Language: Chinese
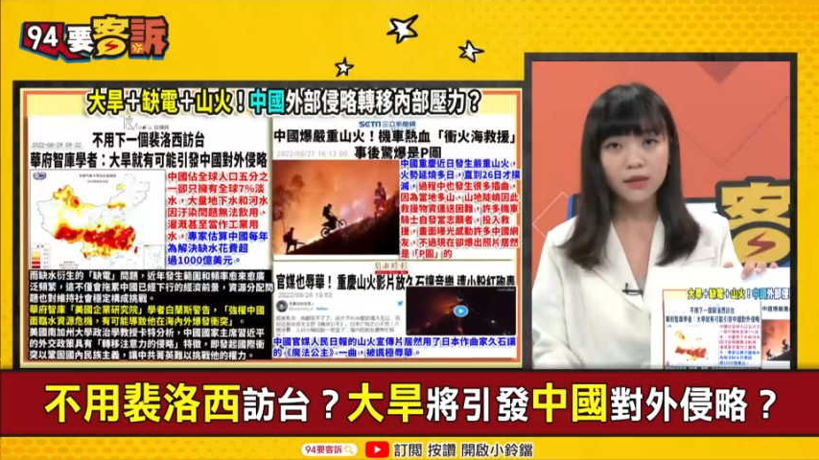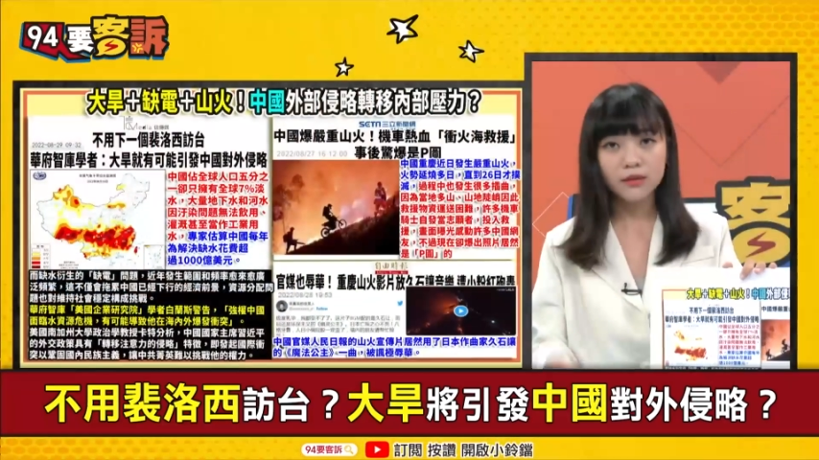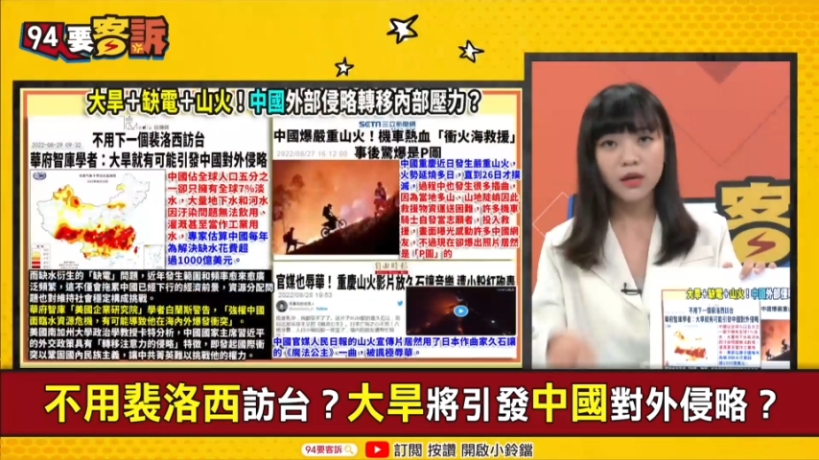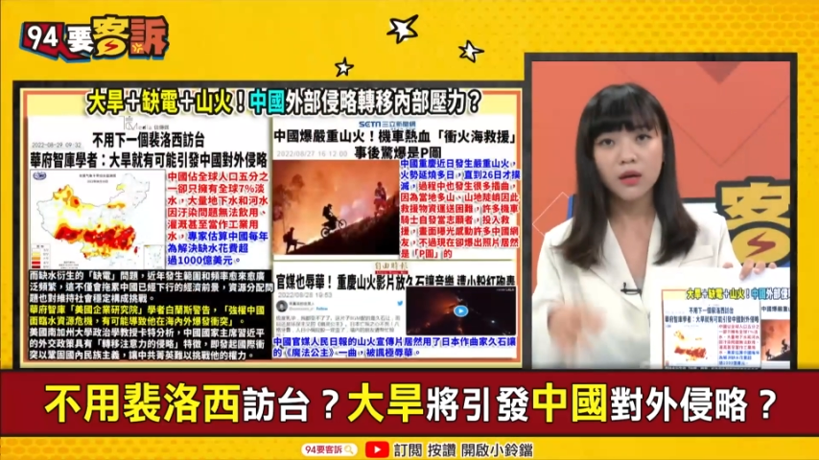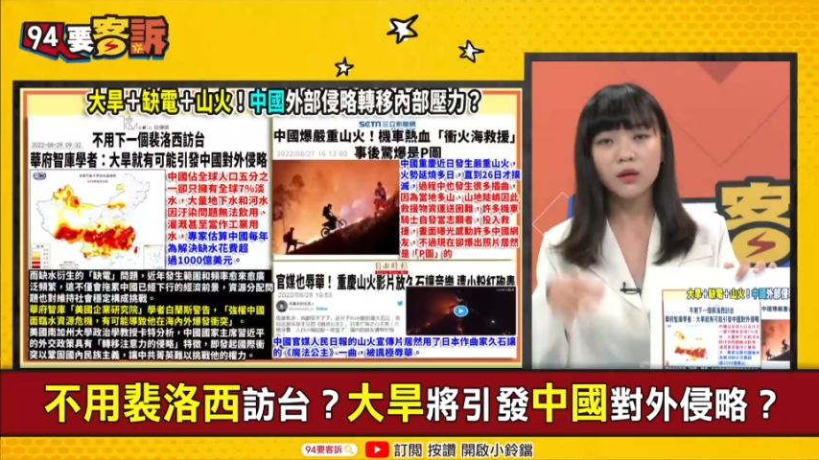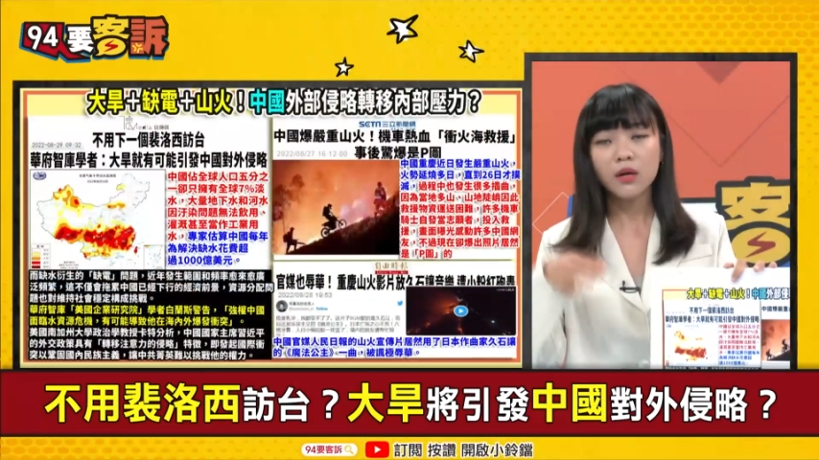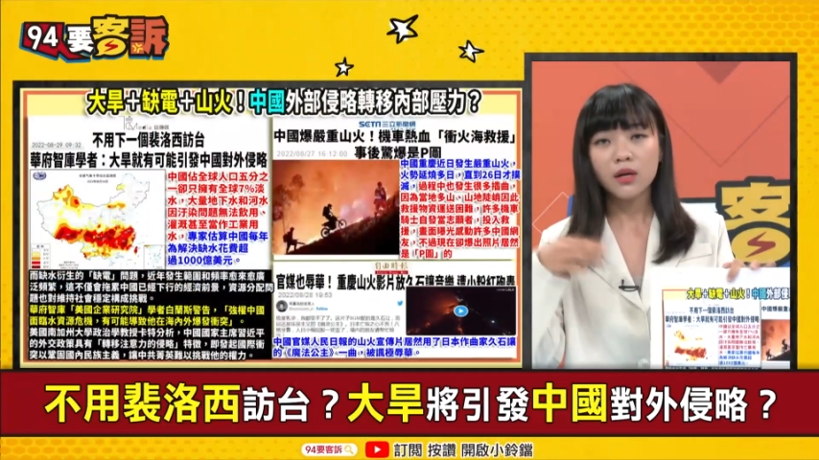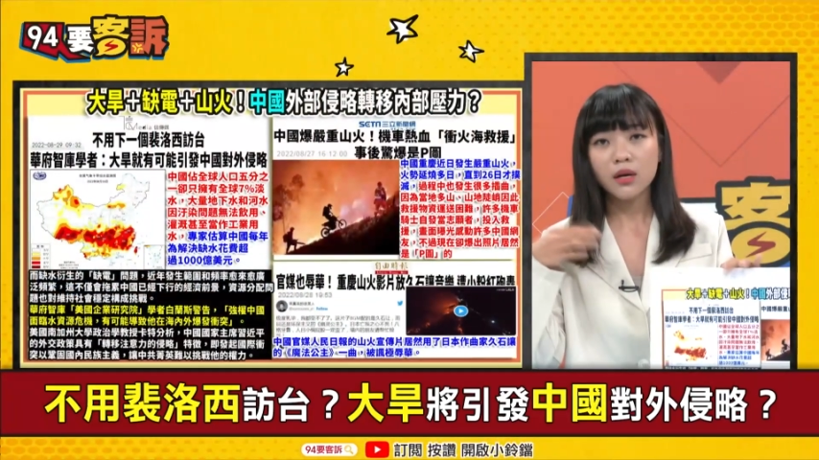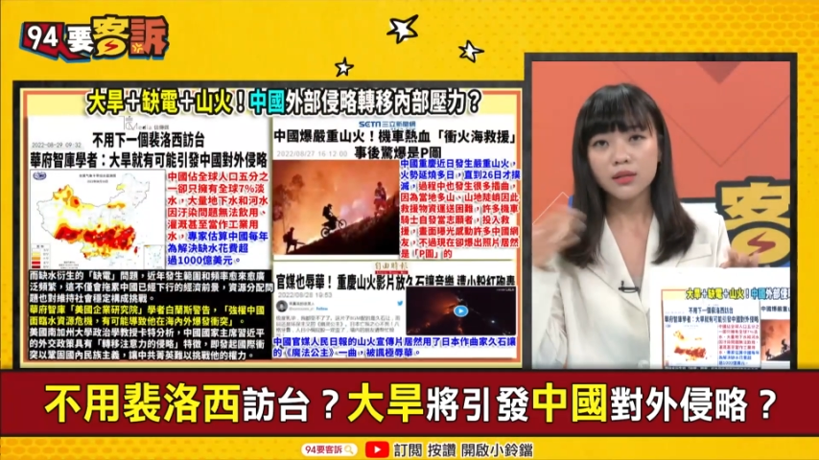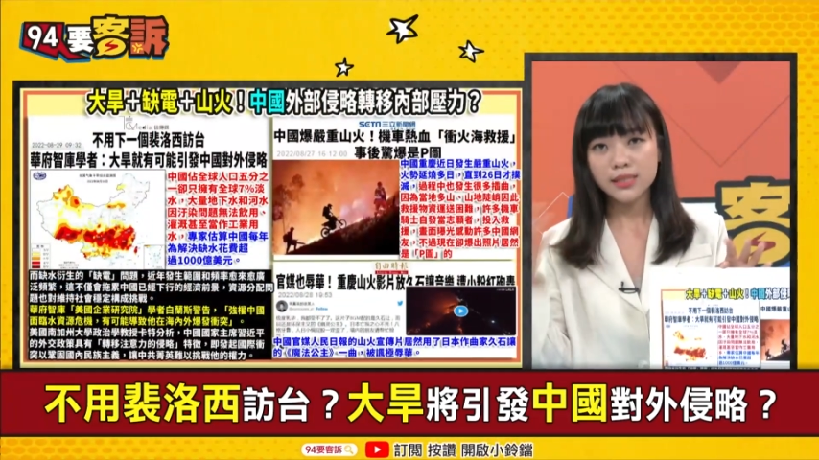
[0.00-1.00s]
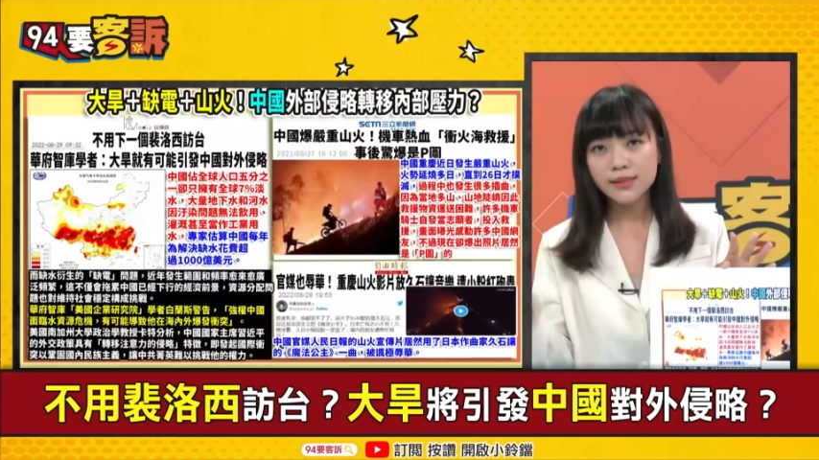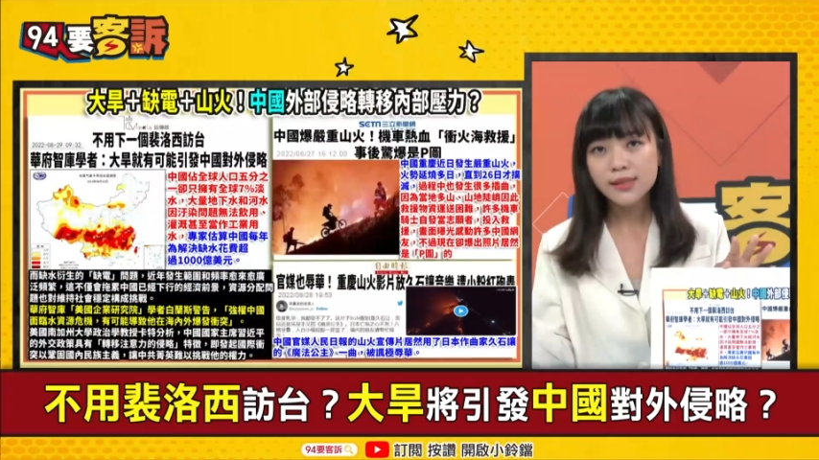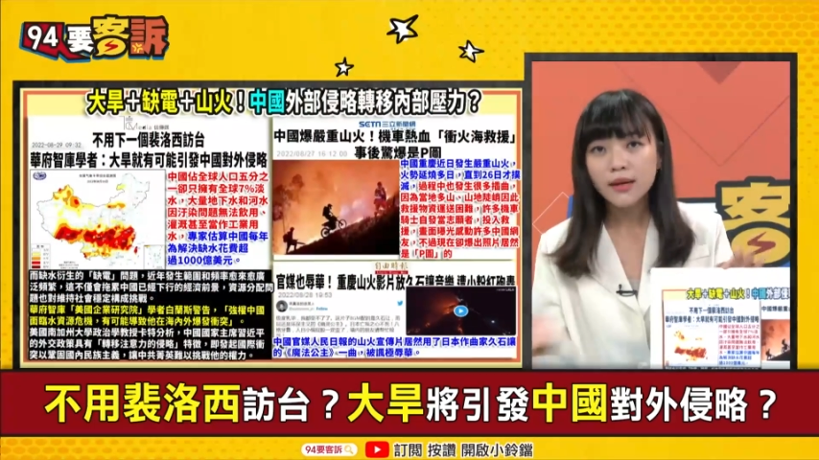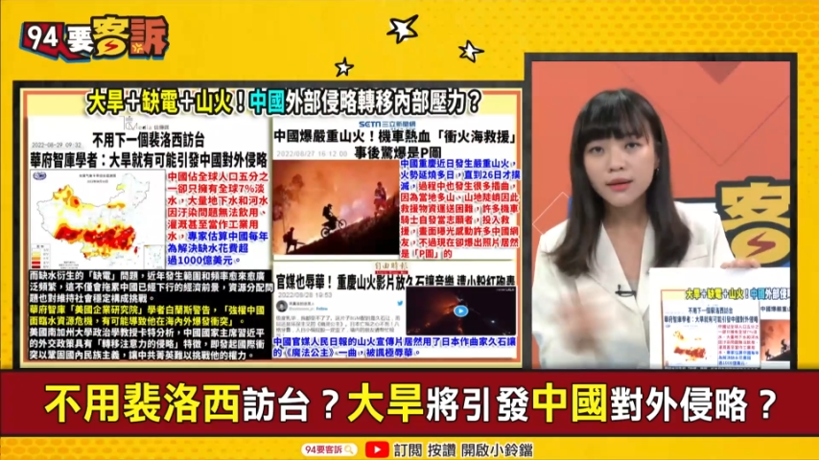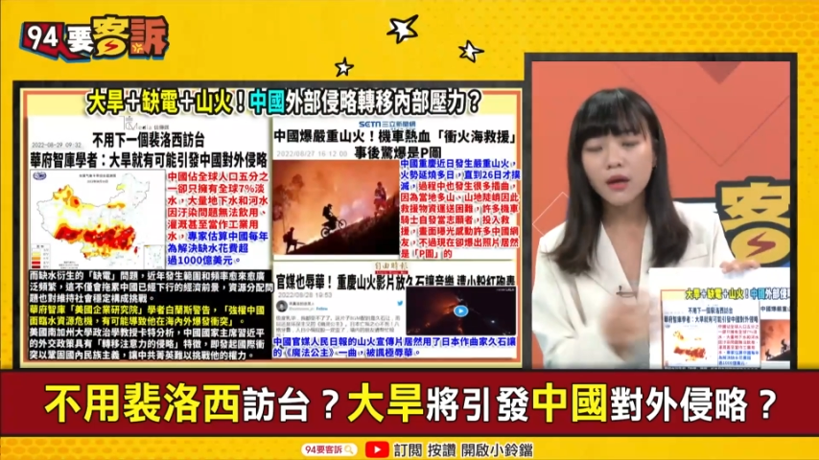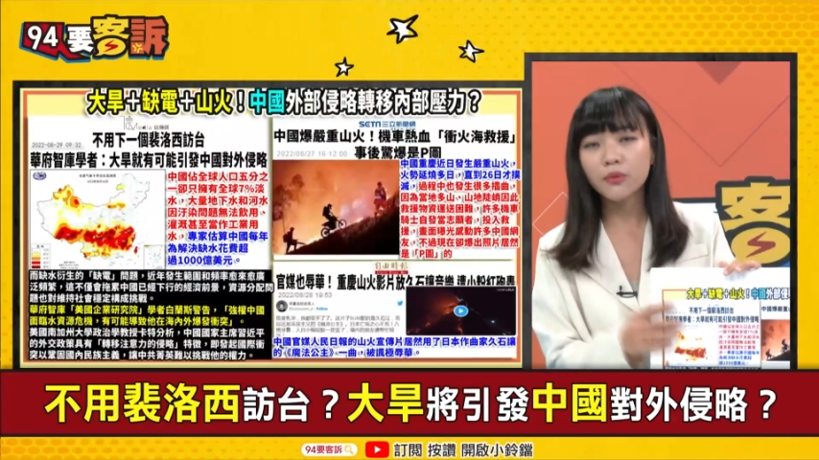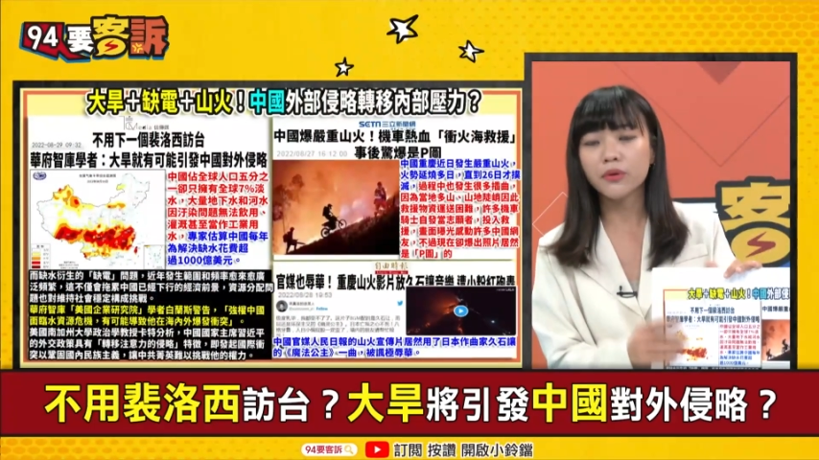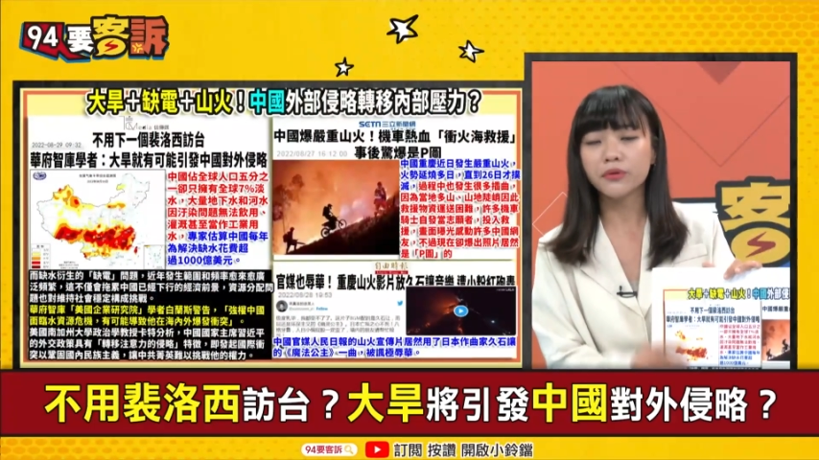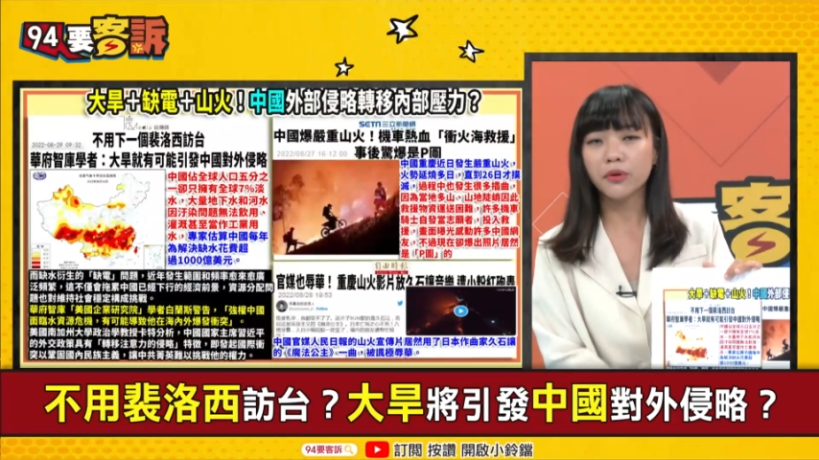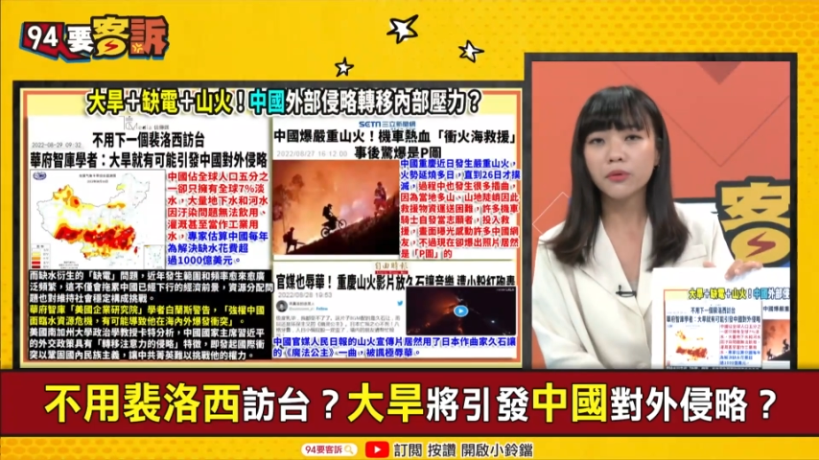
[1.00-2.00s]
江到呃青藏高原